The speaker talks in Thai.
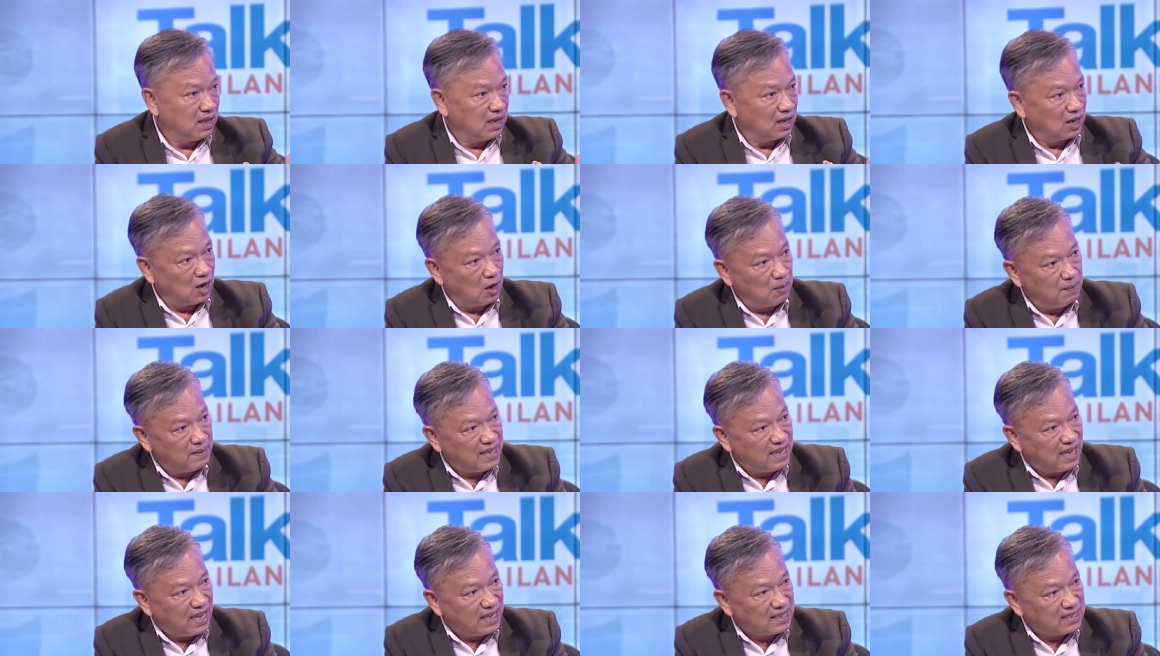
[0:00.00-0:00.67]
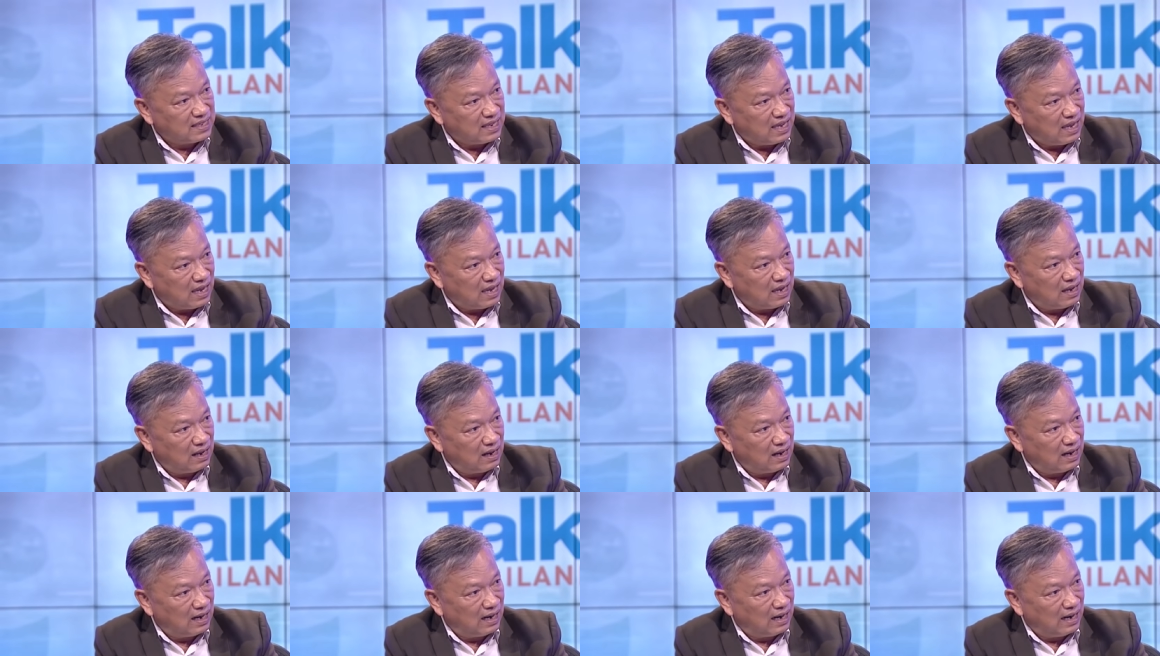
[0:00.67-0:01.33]
เขาไม่แยแส
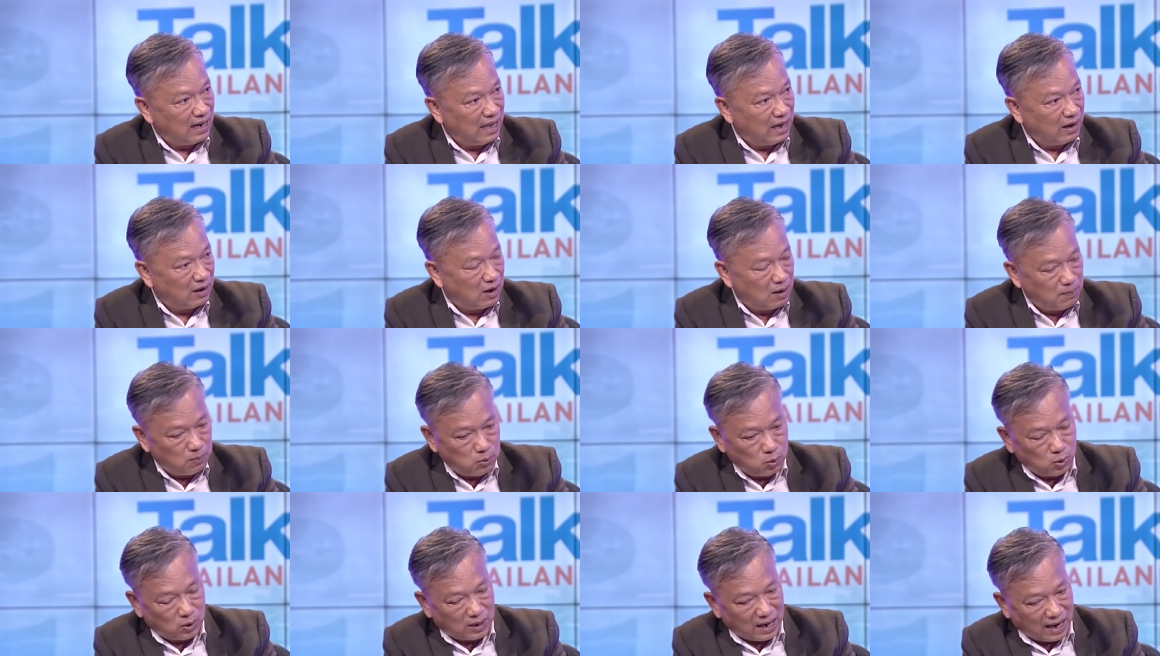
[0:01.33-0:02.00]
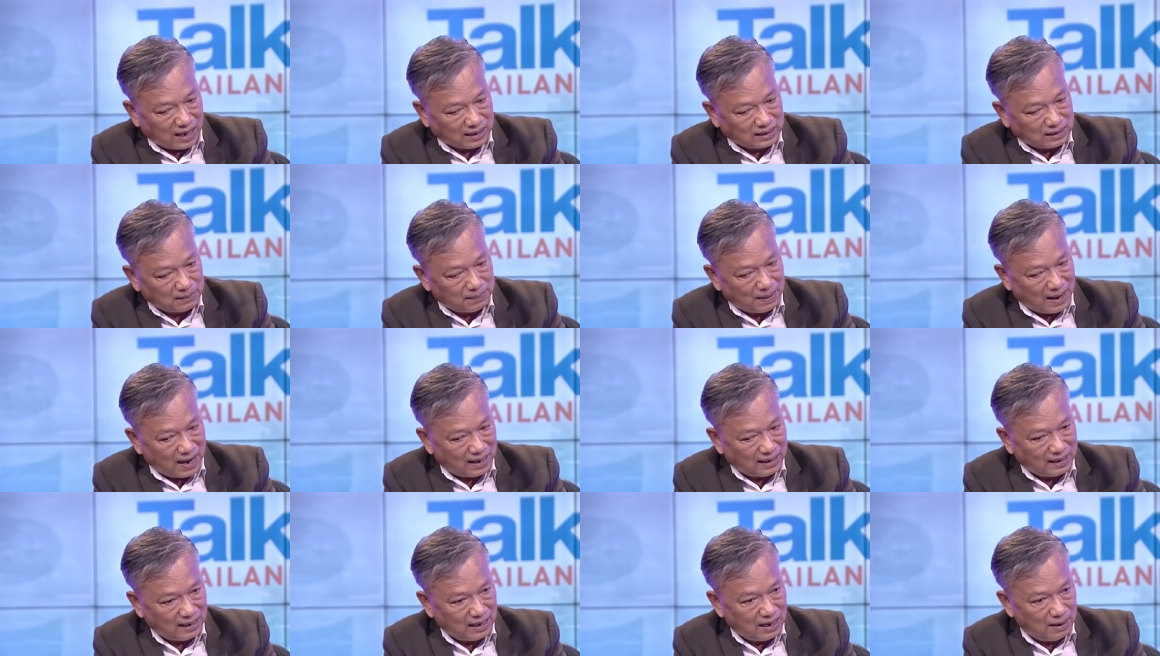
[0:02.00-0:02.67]
อะไรแล้วเขาผูกขาดสภา
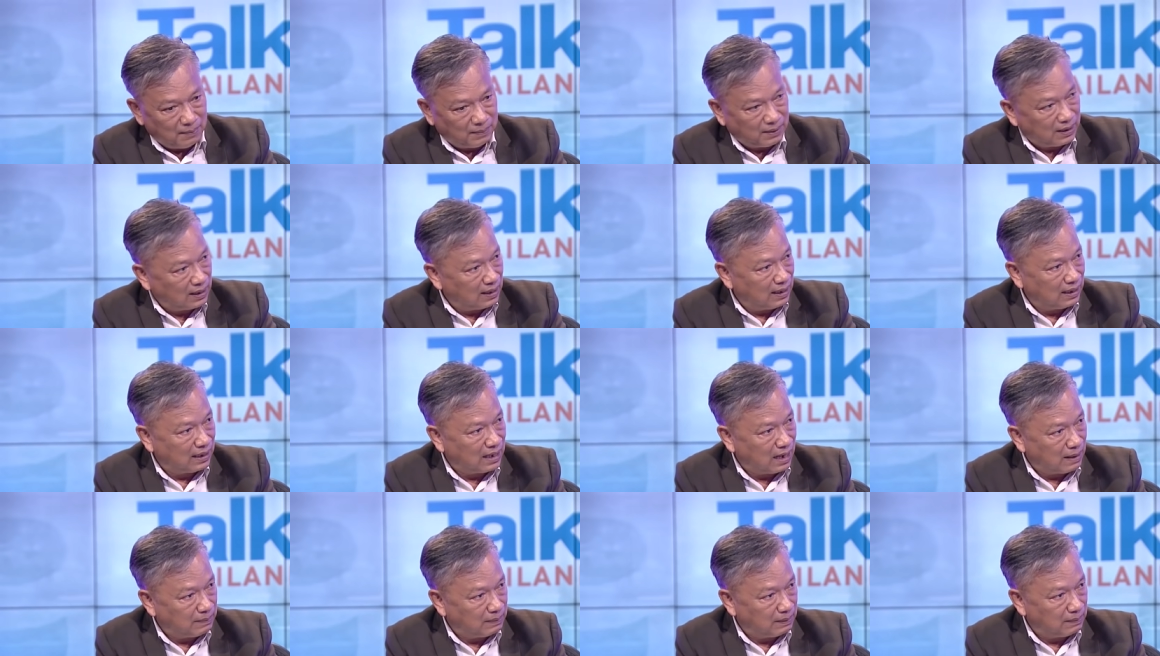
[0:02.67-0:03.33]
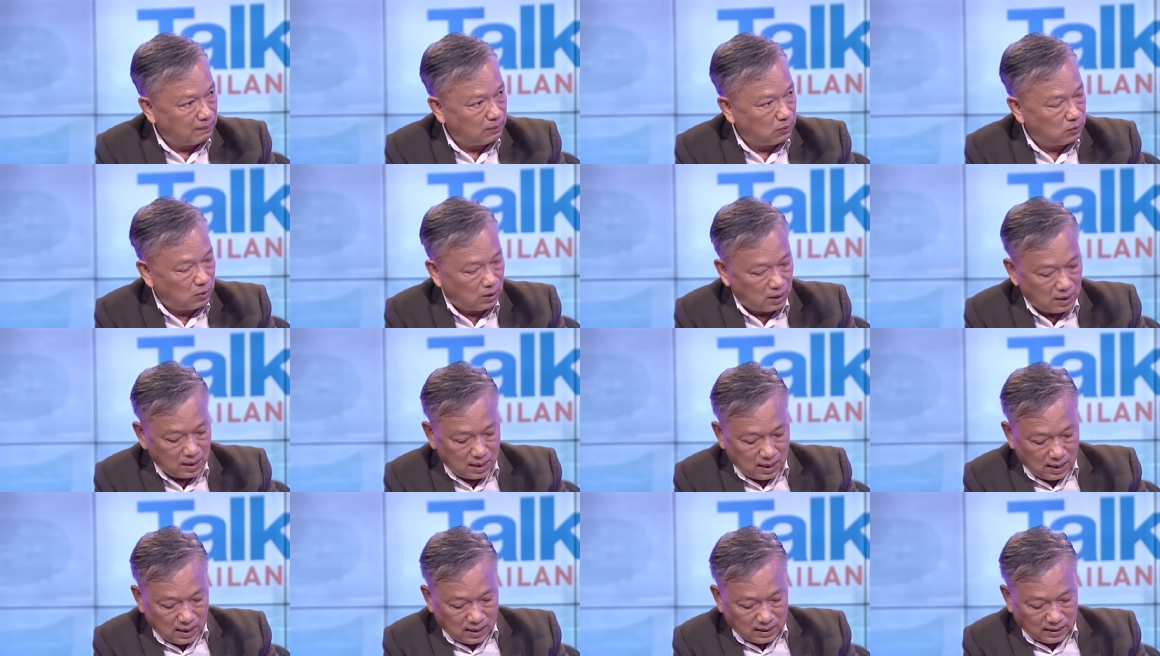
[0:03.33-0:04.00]
ได้แล้ว มันก็เลยกลายเป็นปลวก
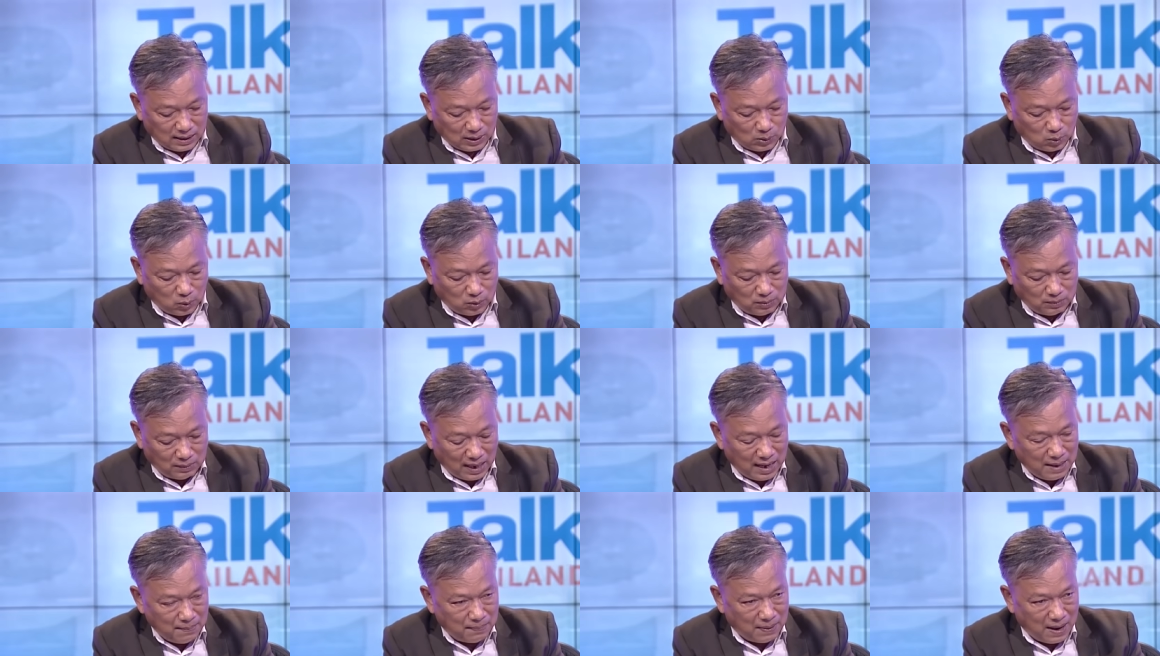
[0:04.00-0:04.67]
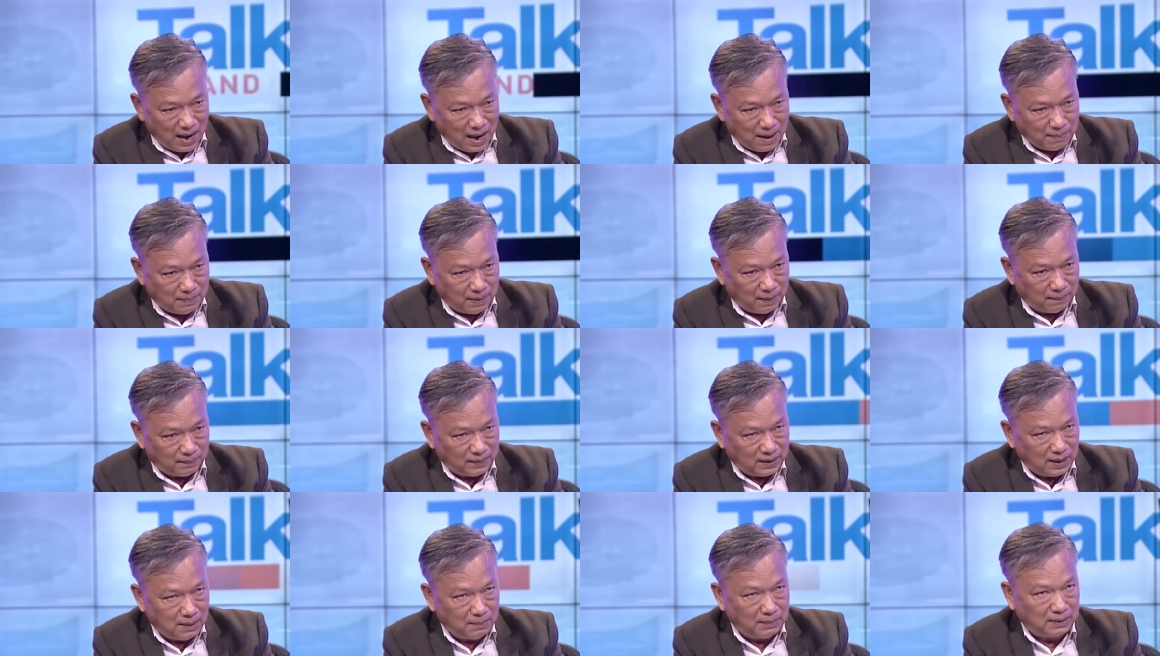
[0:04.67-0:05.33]
แต่คุณให้ภาพแบบ
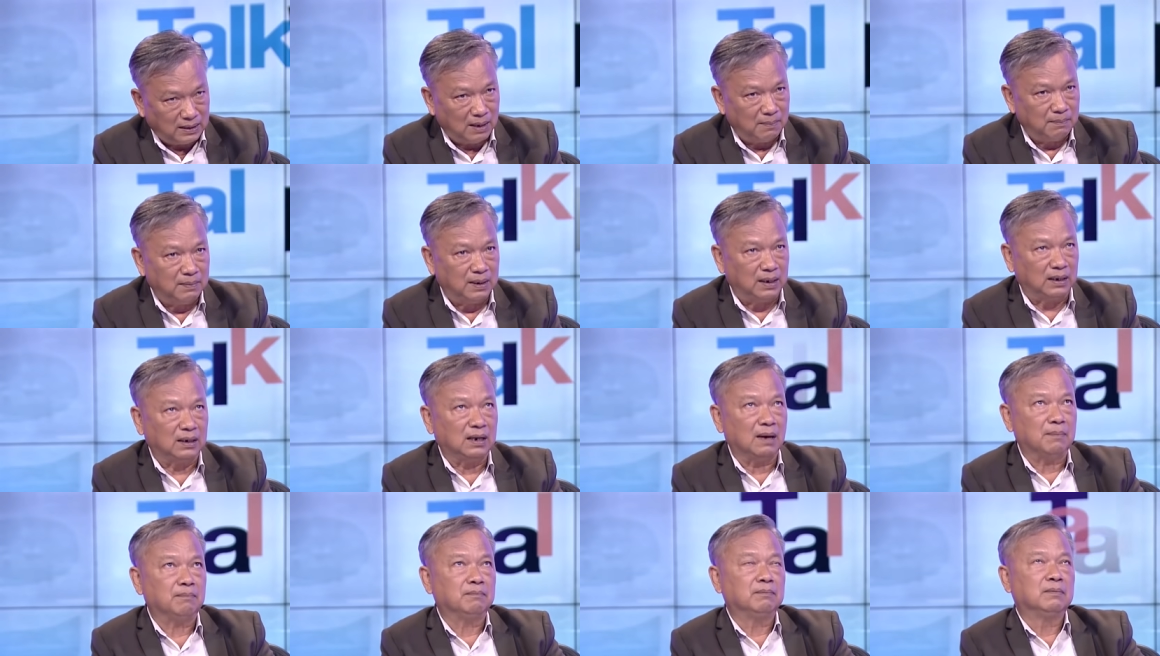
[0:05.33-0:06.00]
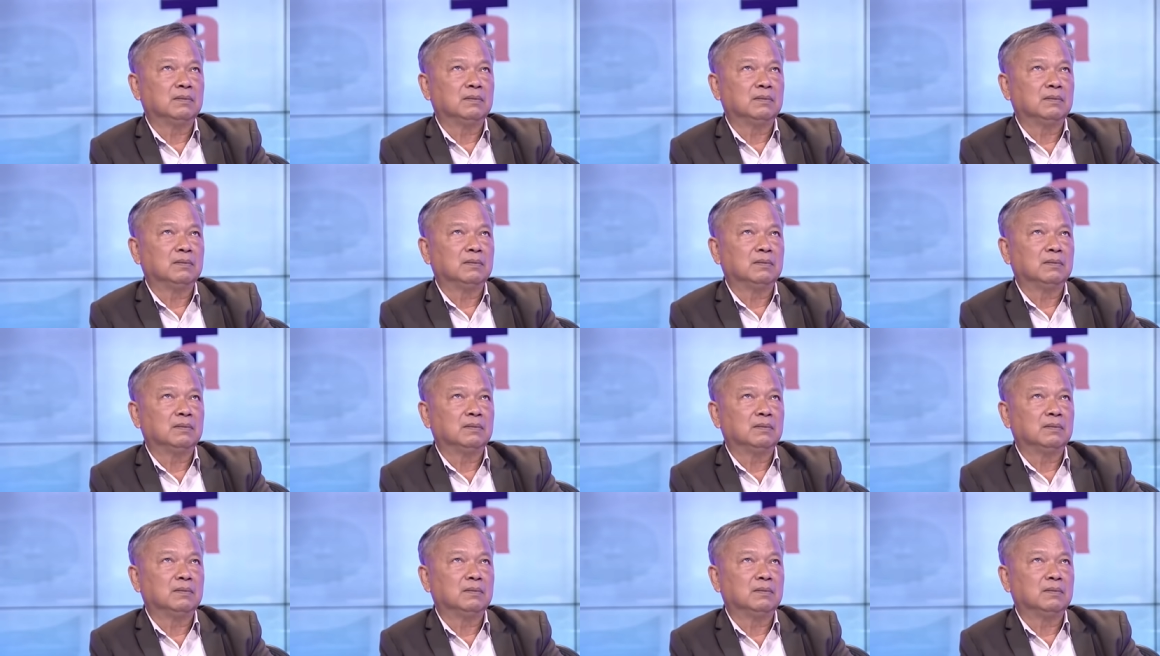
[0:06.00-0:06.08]
นี้มันทำเหมือนกับ